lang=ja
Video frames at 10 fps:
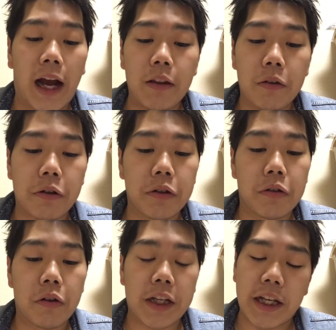アンドロイド
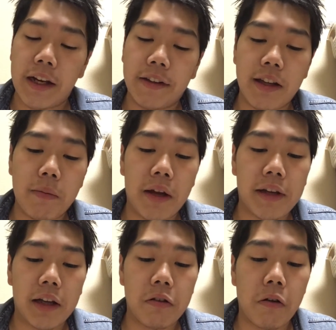と機械生命
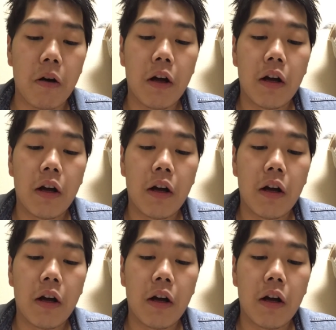体の